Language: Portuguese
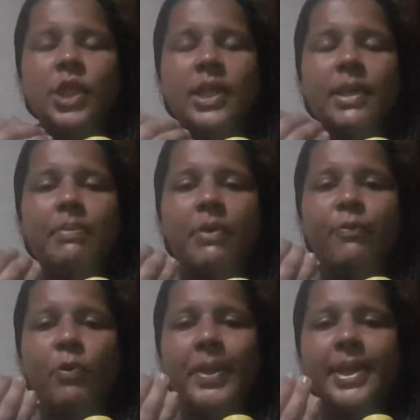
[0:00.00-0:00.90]
Já também
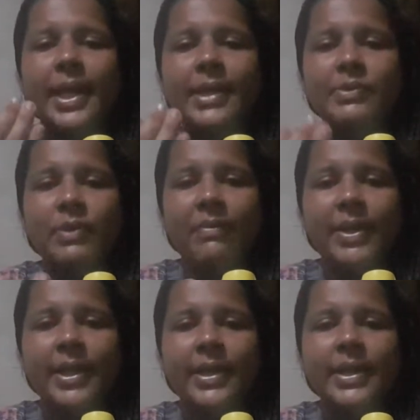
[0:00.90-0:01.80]
foi uma indicação da
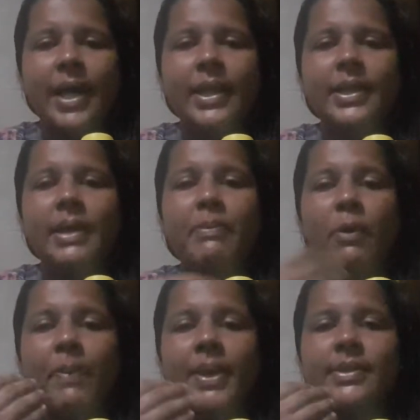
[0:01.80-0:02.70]
veterinária e
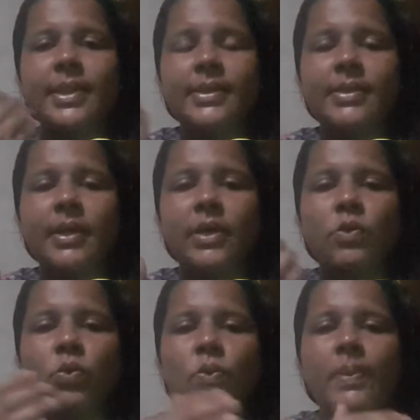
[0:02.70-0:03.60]
também eu
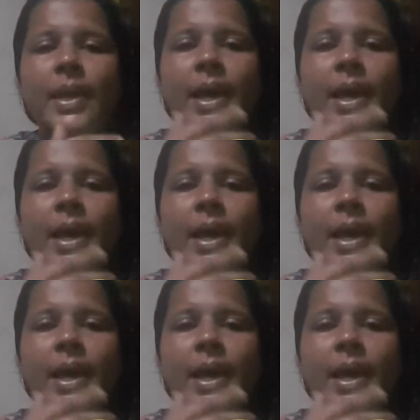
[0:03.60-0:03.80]
pesquisando